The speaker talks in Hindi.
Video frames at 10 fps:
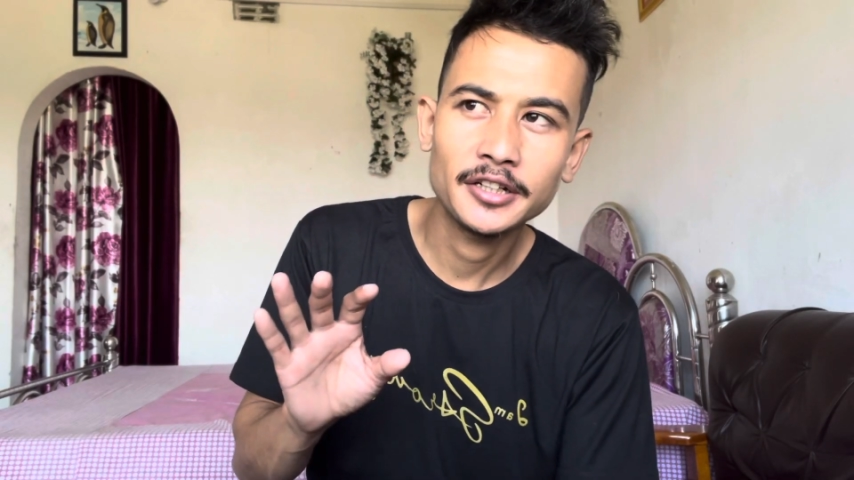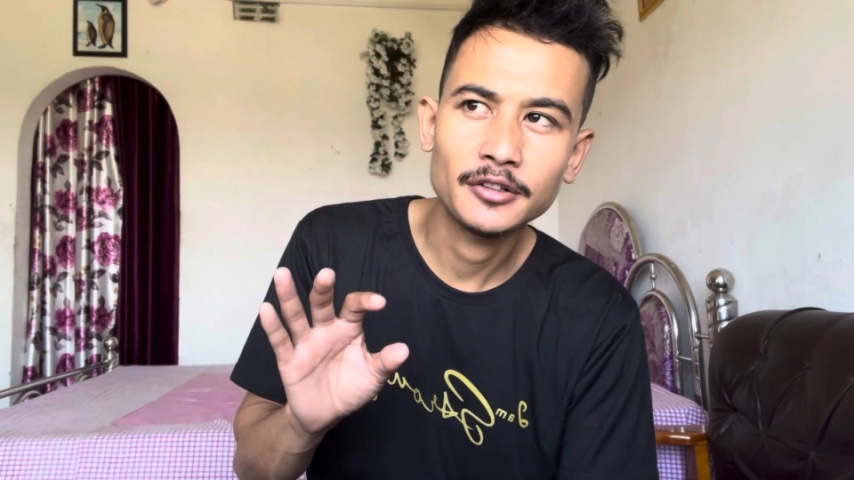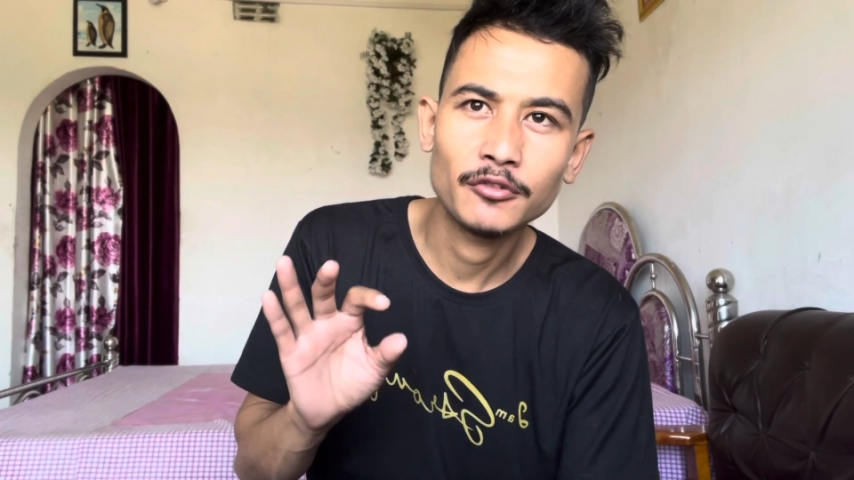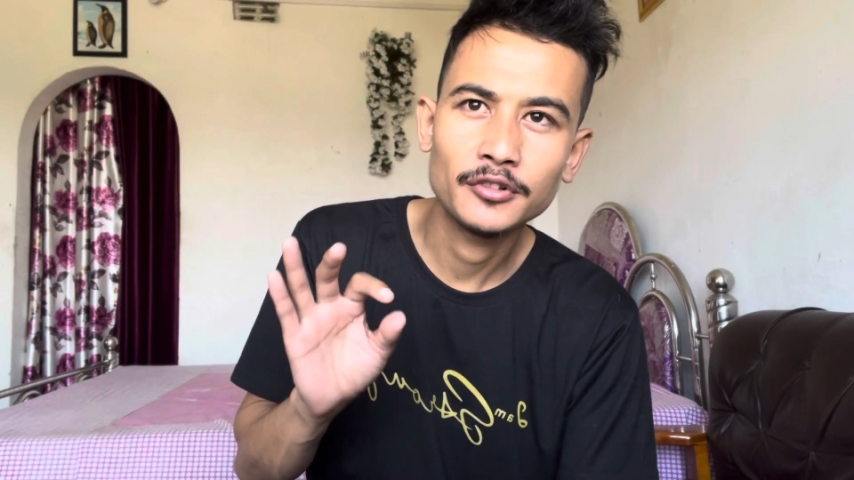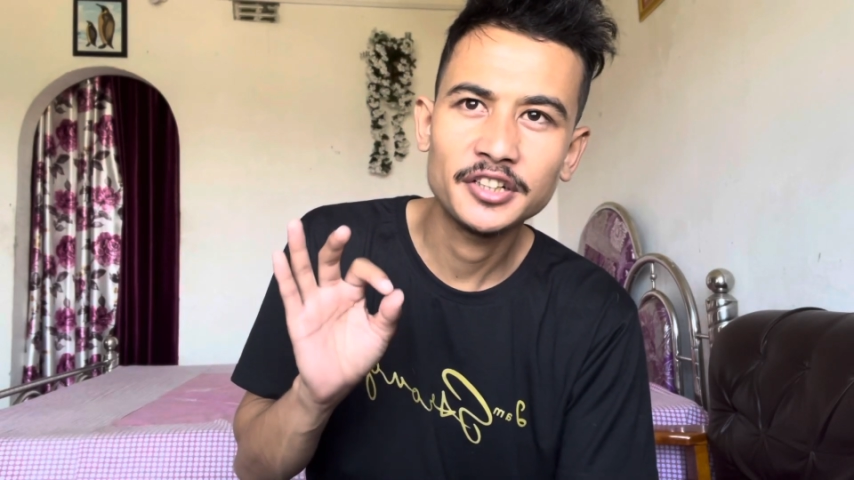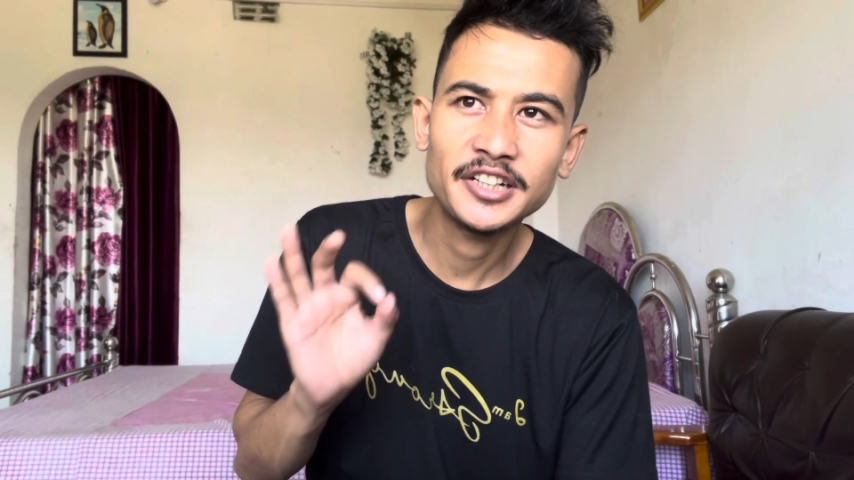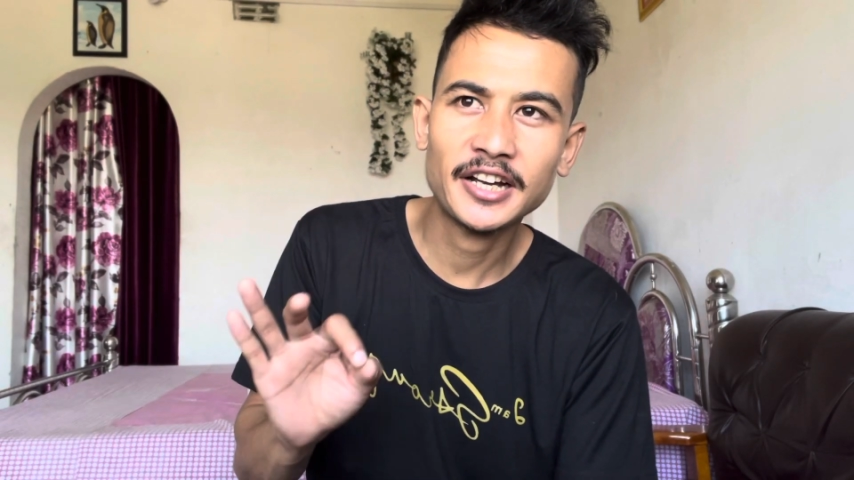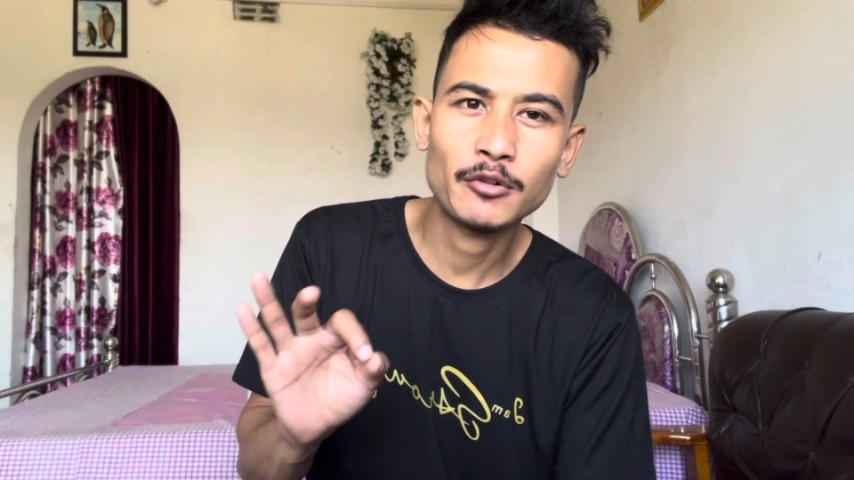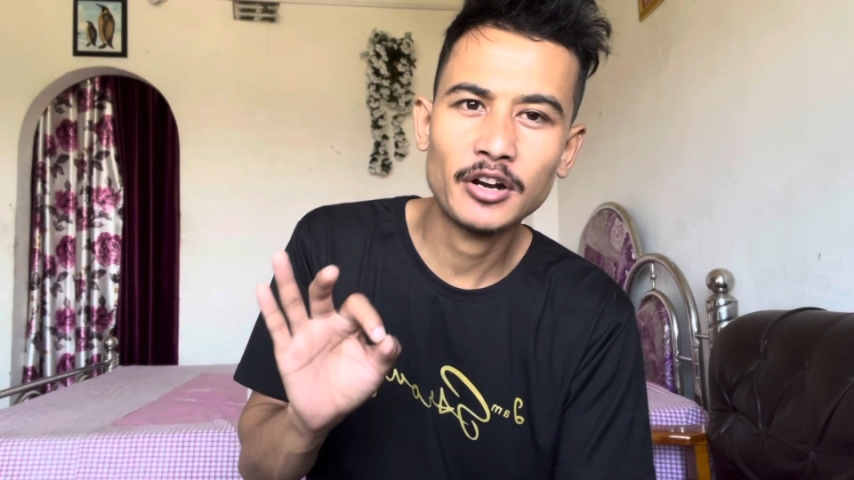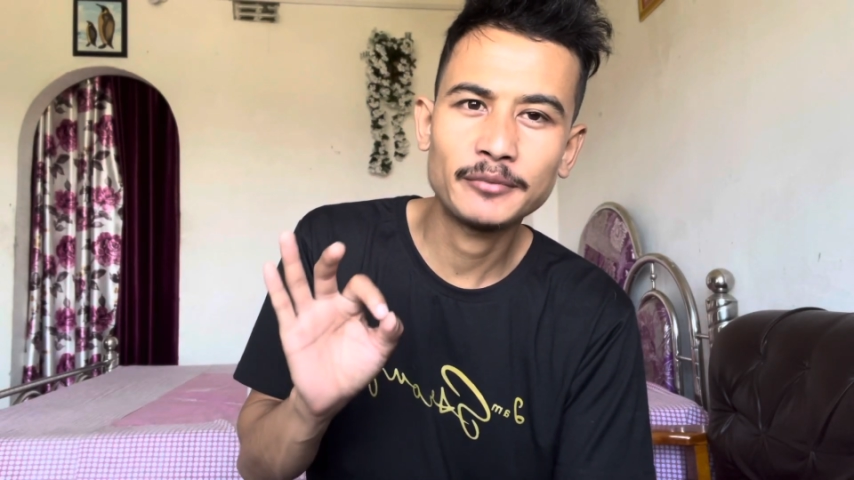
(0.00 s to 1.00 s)
इंडिया
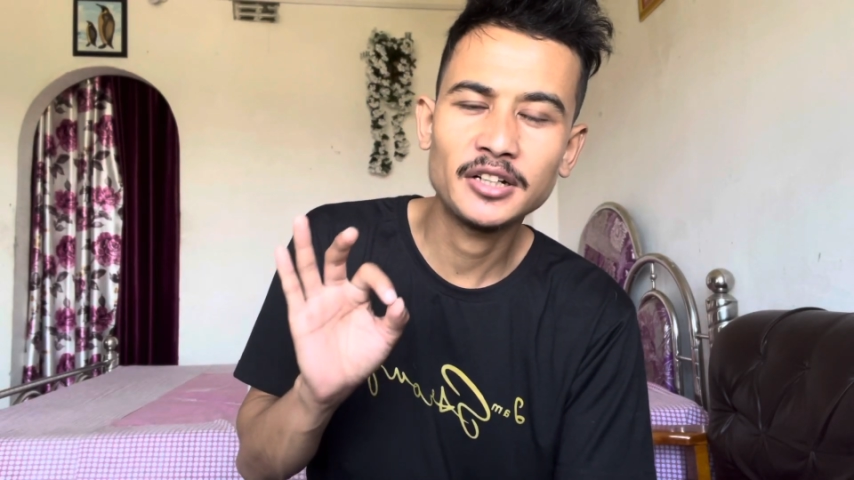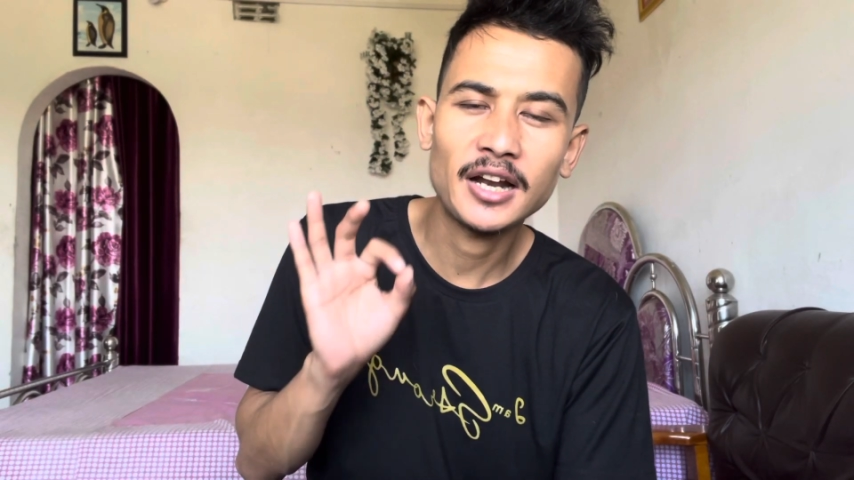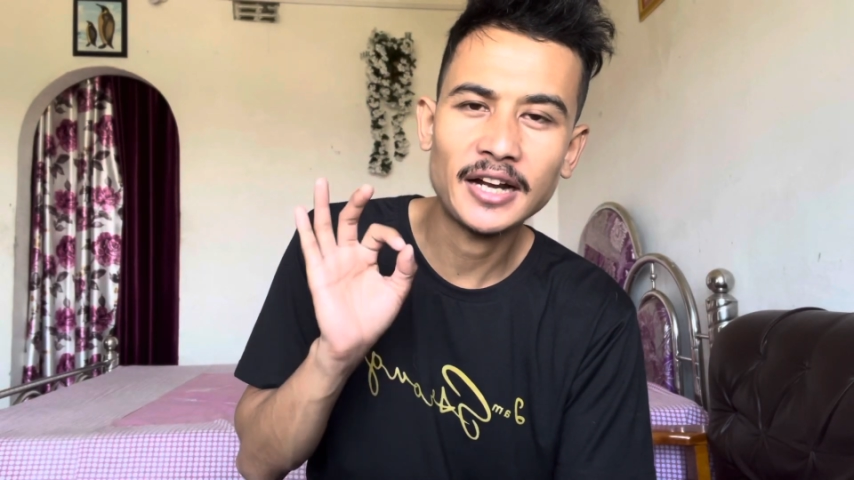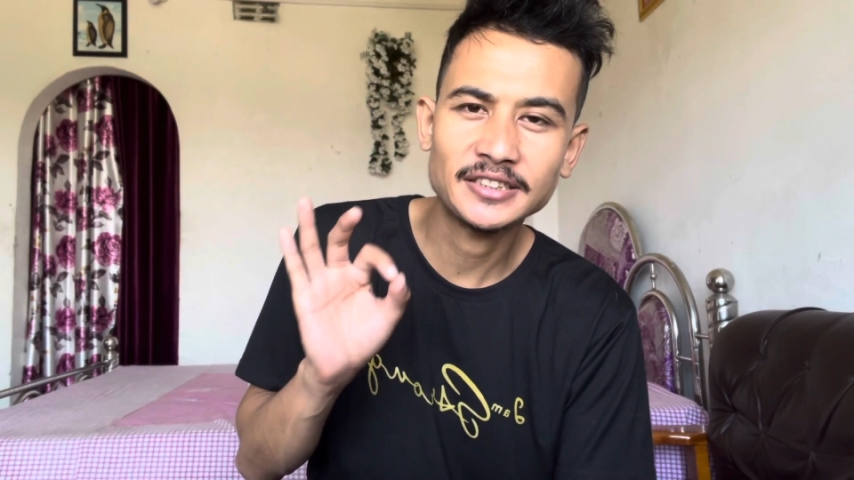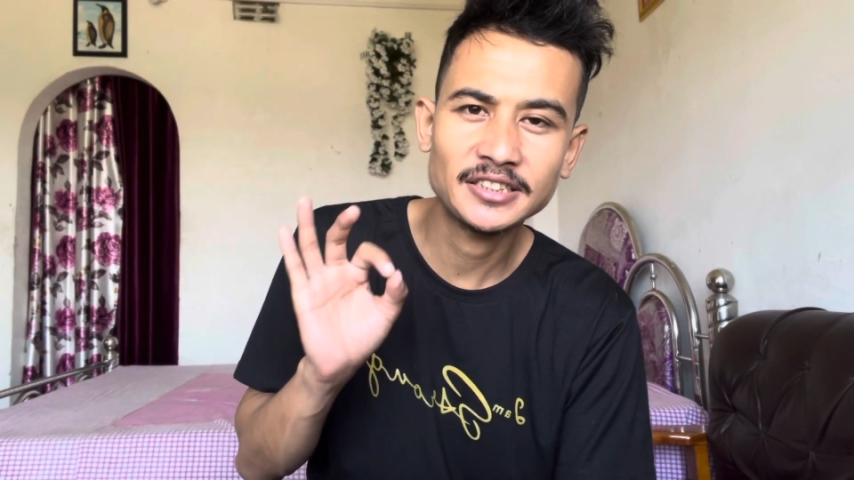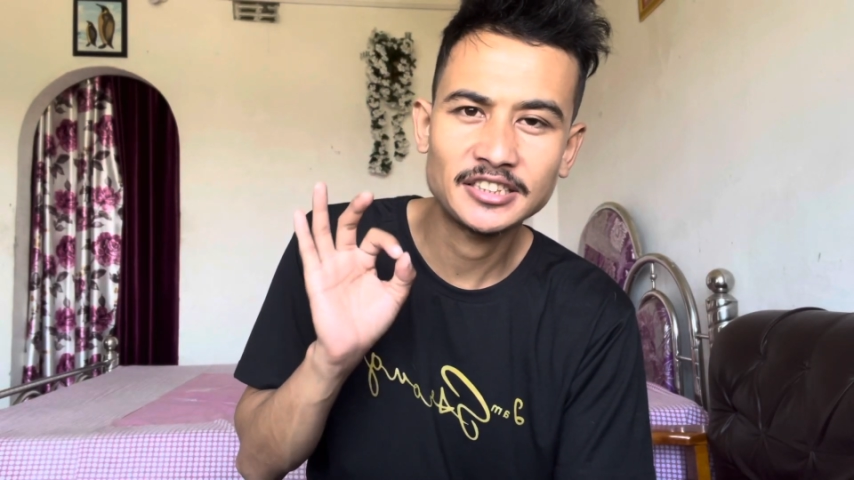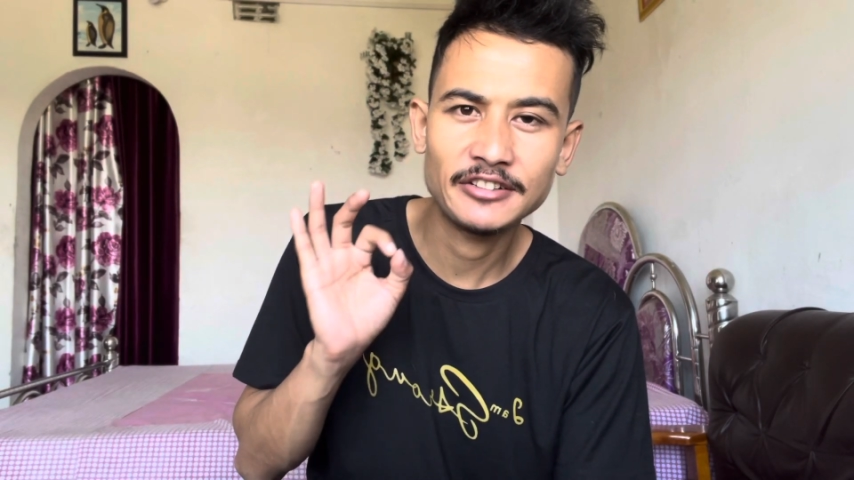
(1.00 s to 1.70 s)
के वन ऑफ द लार्जेस्ट